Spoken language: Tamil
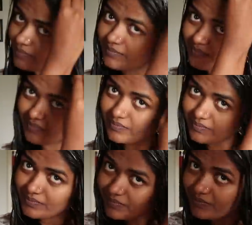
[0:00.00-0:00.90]
டைட்டாக
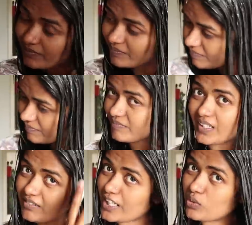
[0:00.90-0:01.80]
ஒரு
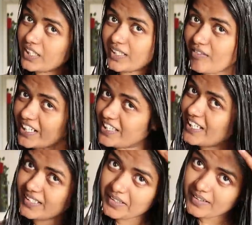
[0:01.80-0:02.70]
ஹேர் பன் போட்டுட்டு
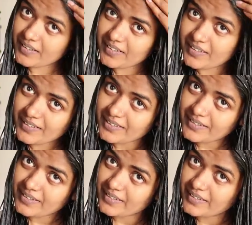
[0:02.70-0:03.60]
ஒரு டுவெண்ட்டி மினிட்ஸ்
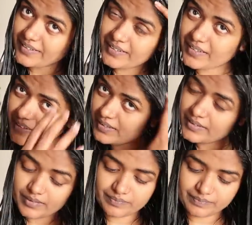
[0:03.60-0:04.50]
அப்படியே விட்டுருங்க டுவெண்ட்டி